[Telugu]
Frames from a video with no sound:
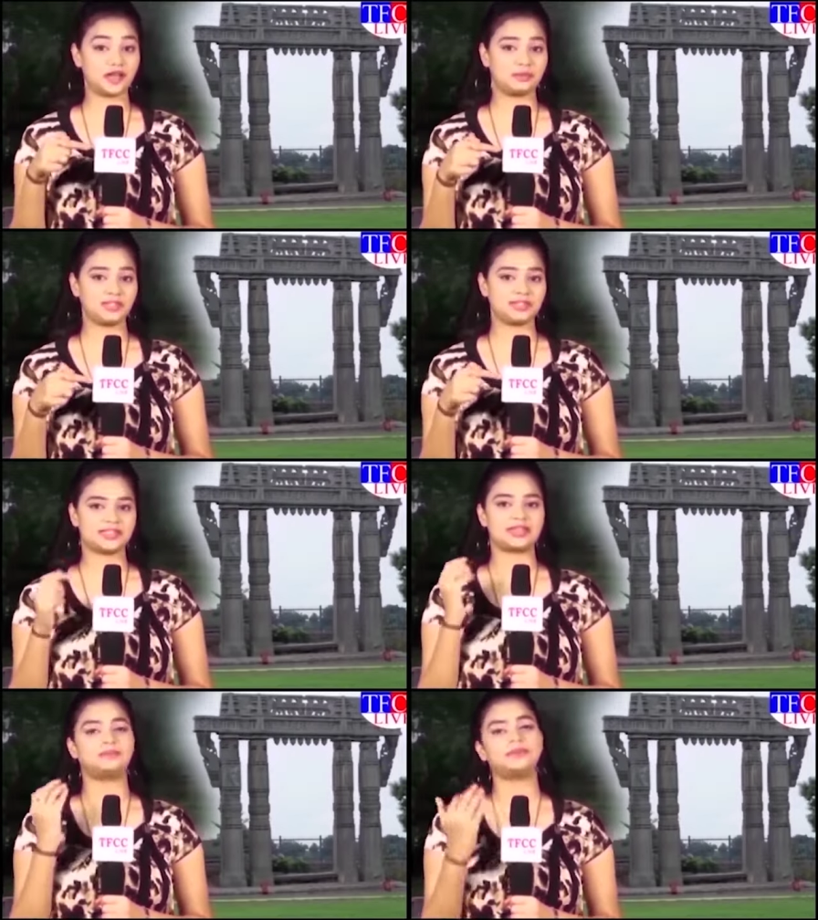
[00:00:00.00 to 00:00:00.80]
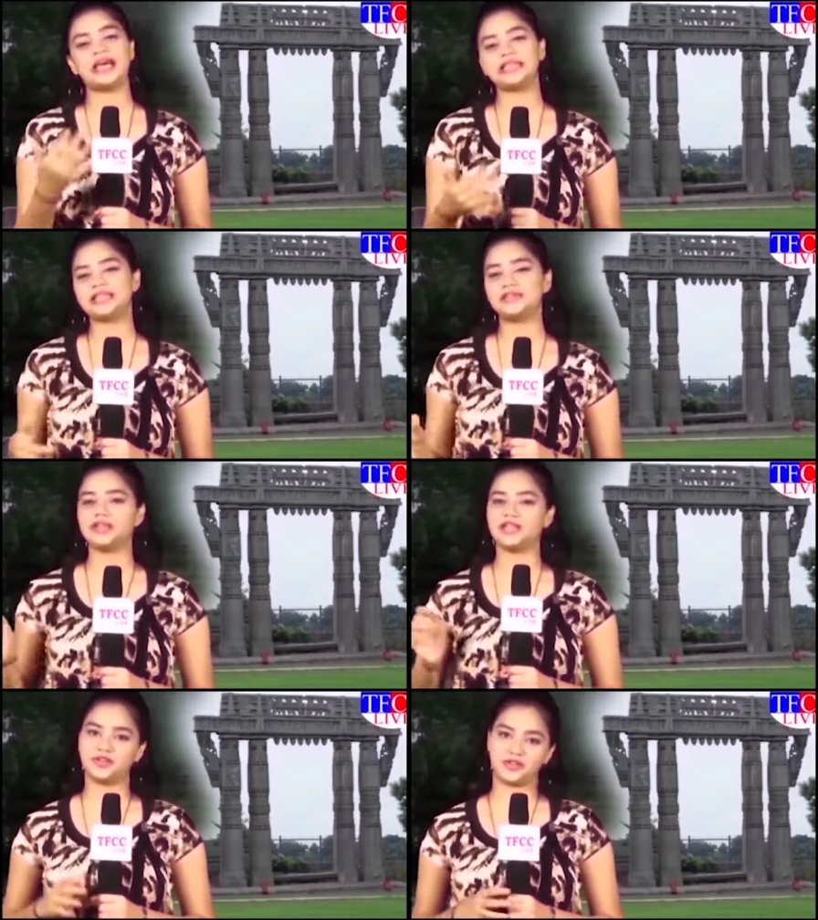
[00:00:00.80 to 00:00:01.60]
ఇందులో అప్లోడ్ చేసిన
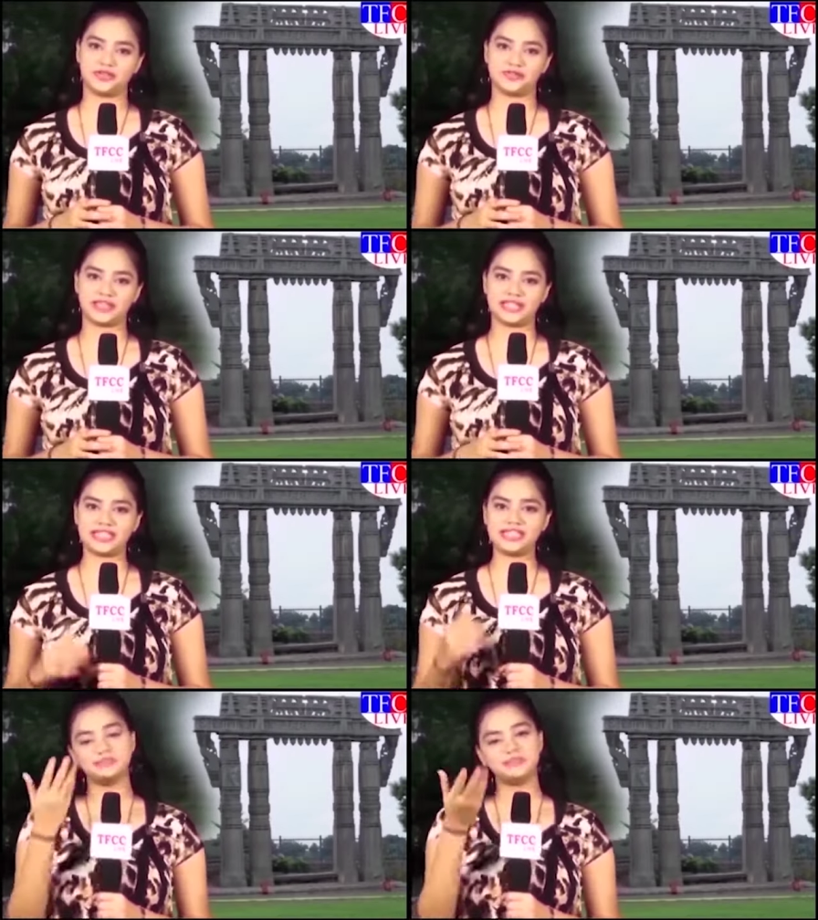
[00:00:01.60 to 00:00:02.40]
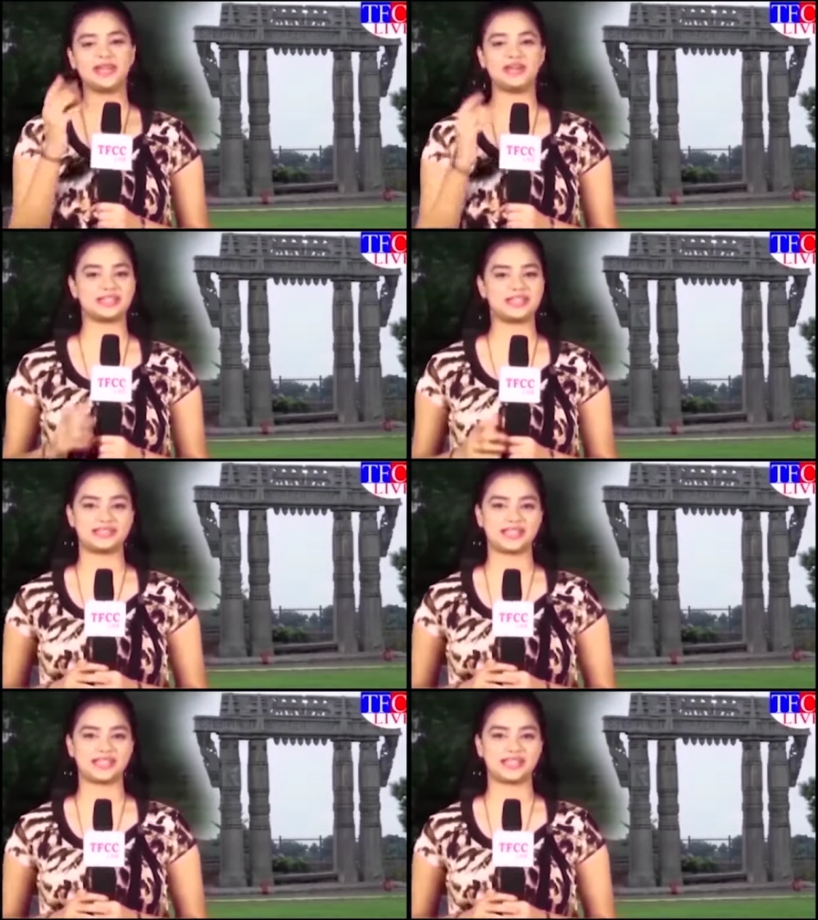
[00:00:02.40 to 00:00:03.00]
ప్రతి వీడియో నోటిఫికేషన్స్ మీకు